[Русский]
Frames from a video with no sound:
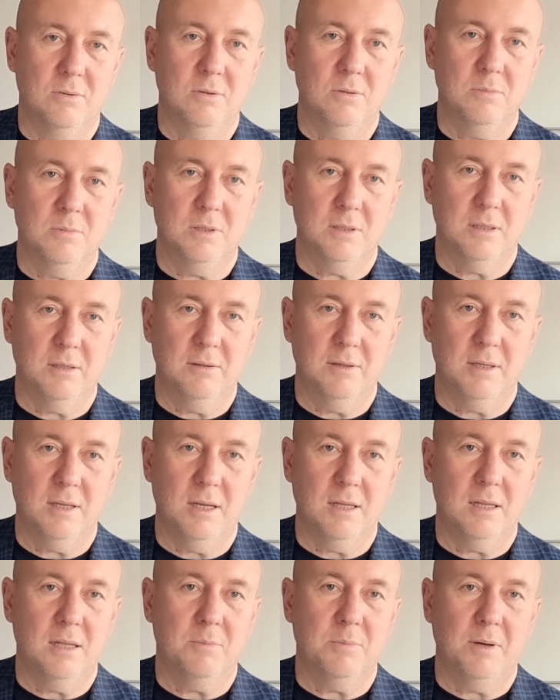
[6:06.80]
другом
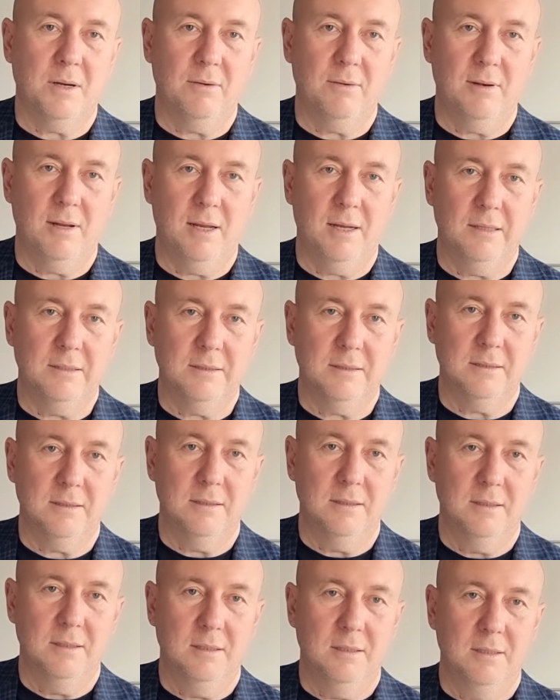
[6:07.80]
человеке, она проявляется.
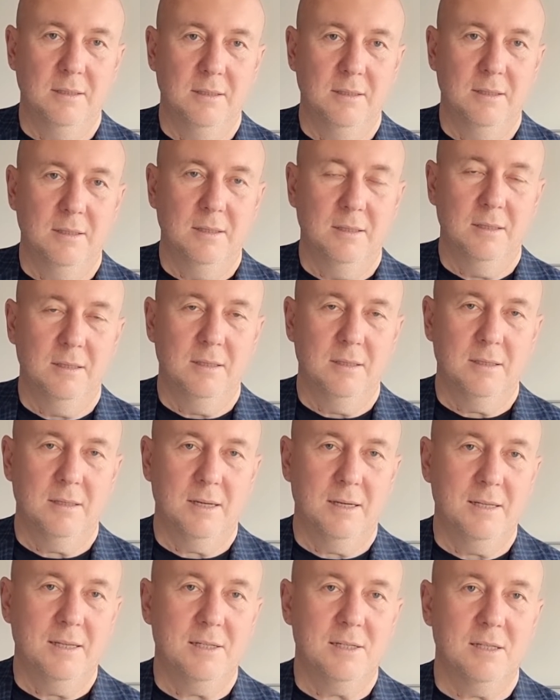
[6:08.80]

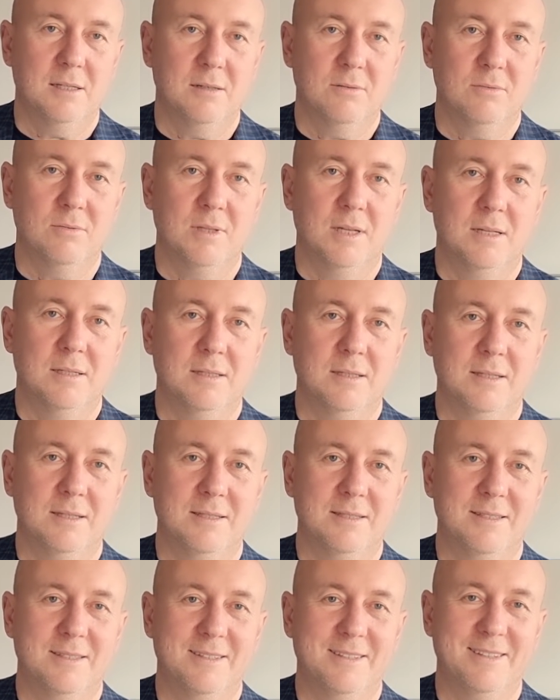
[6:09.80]
Конечно, у нас
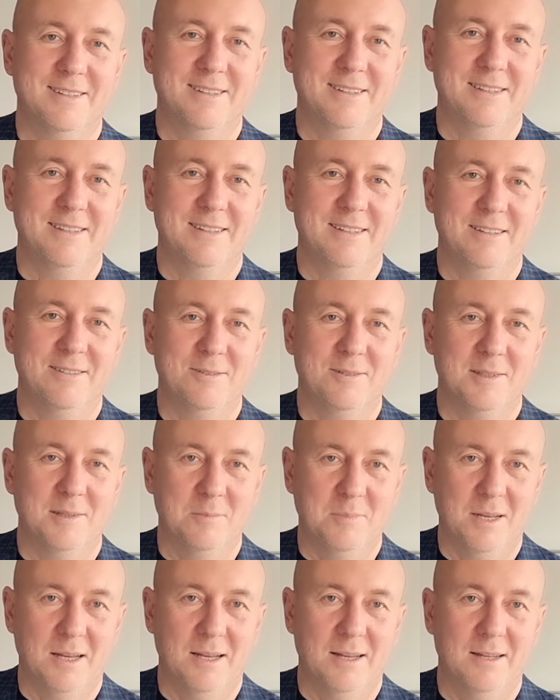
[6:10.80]
есть и, и у
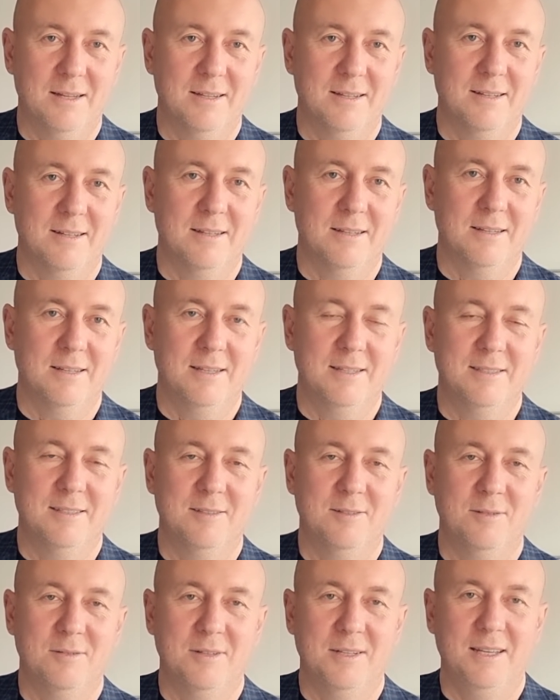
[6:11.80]
тебя
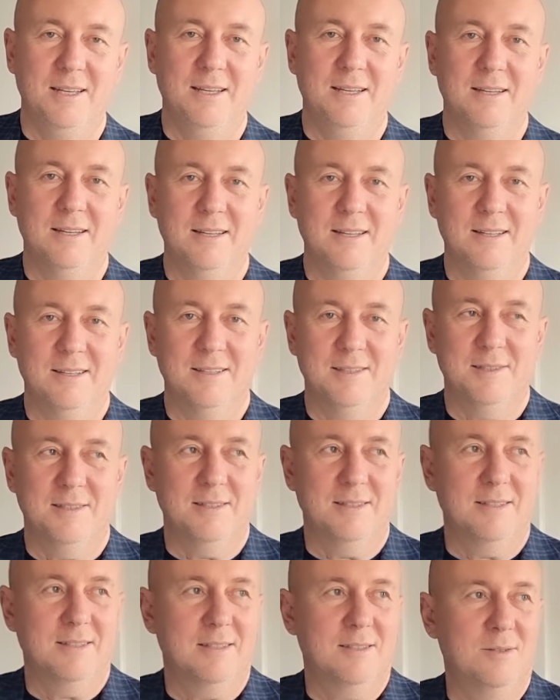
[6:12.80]
есть и другие
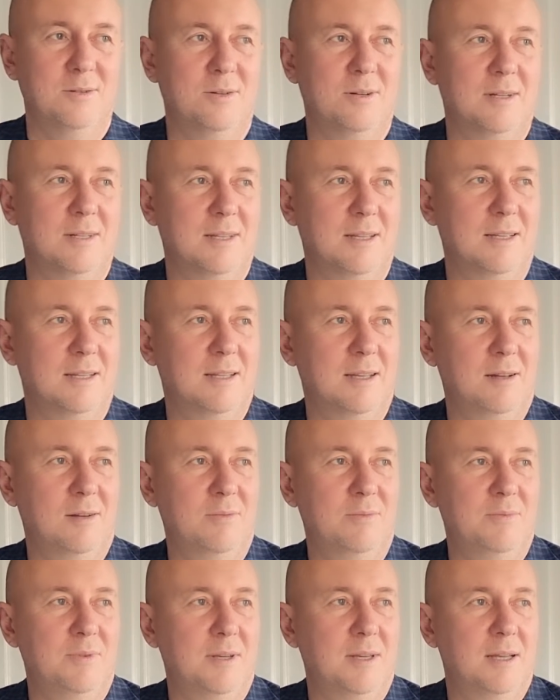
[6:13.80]
стороны этой
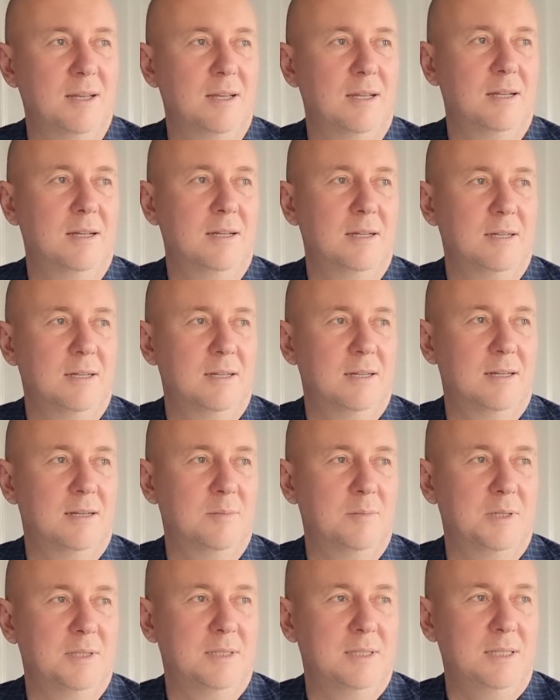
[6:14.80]
любви.
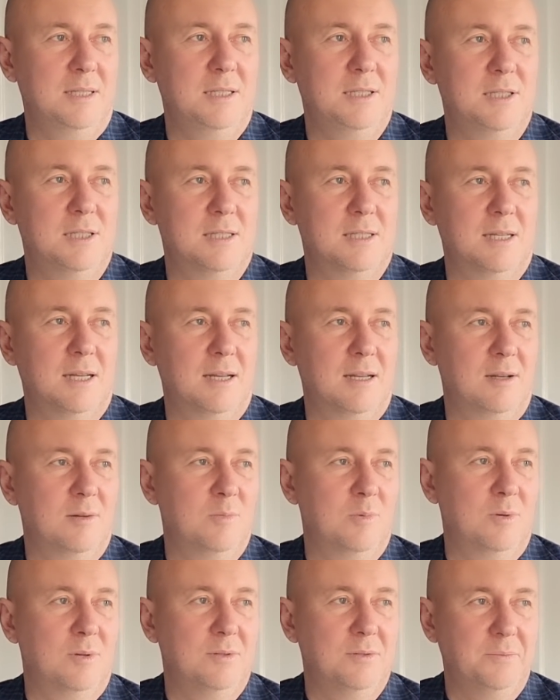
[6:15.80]
Романтическая
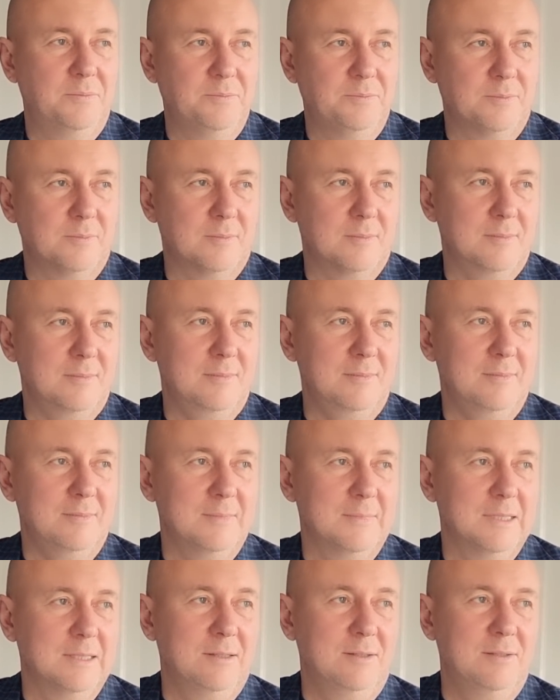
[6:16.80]
любовь,
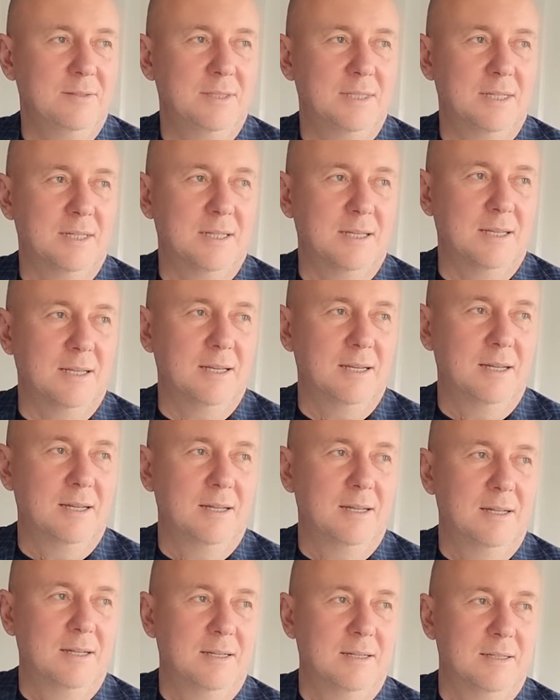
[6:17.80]
ну и всякие
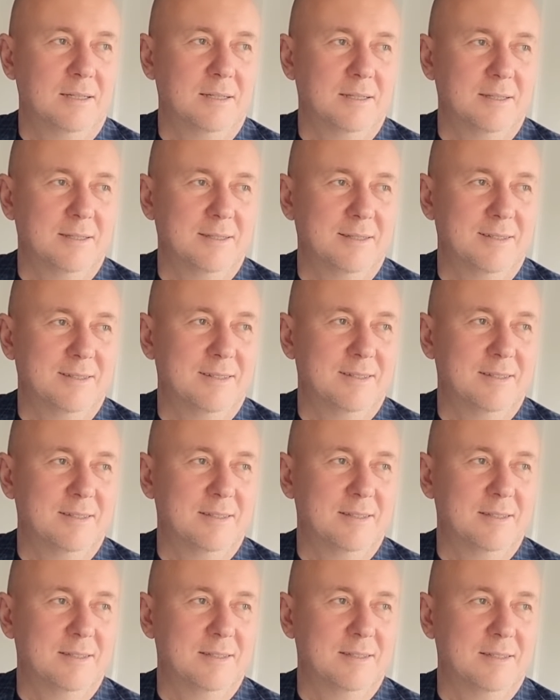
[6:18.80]

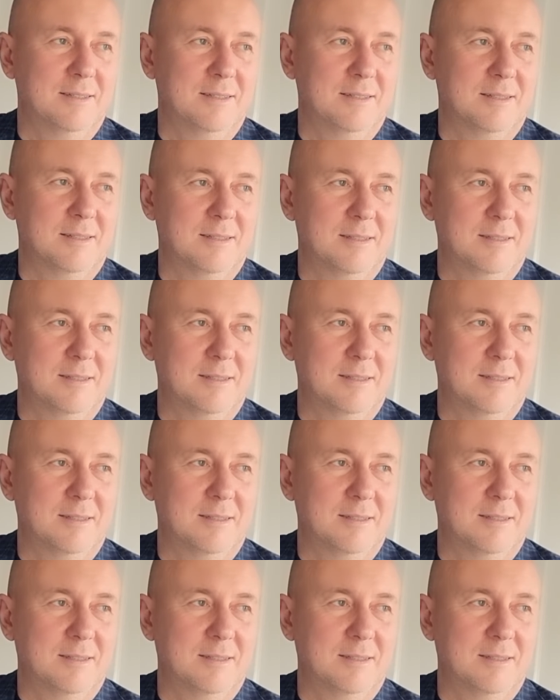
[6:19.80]
э,